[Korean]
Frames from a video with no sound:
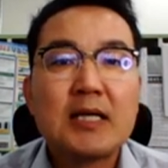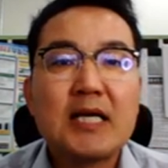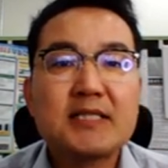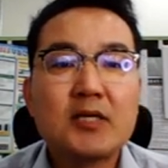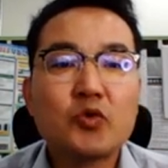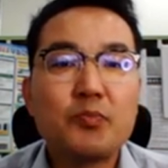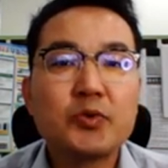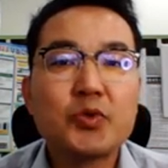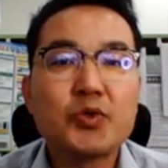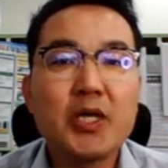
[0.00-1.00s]
가장
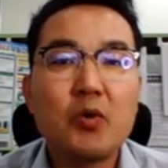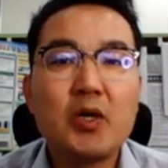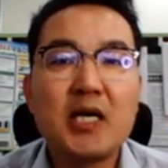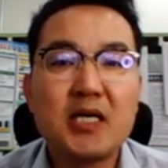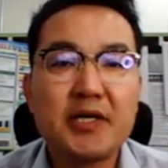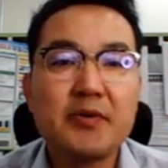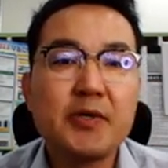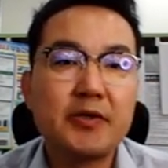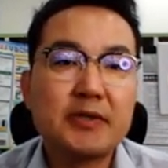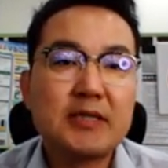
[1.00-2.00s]
높은 곳에
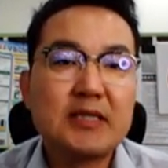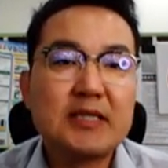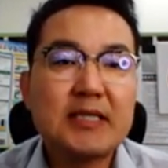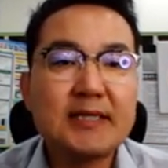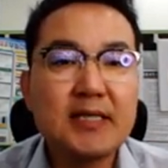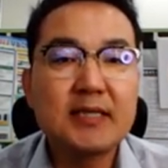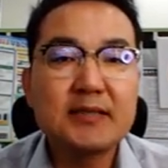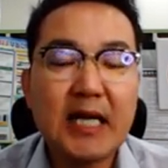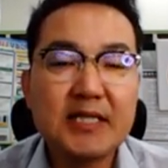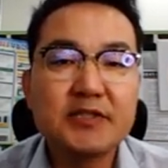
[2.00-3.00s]
올라가려면
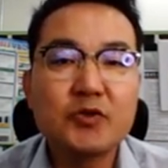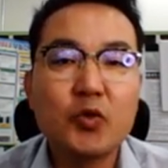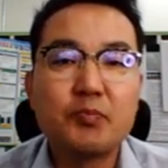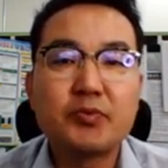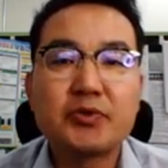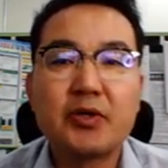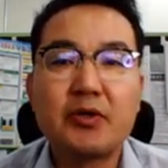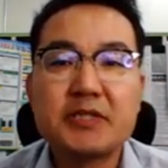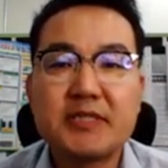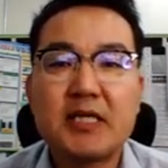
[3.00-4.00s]
가장 낮은
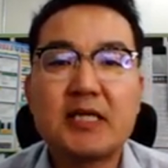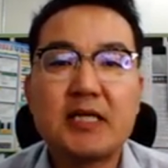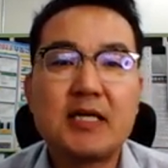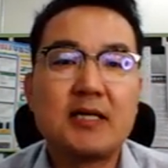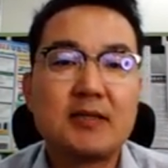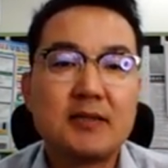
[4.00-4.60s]
곳부터 시작하라.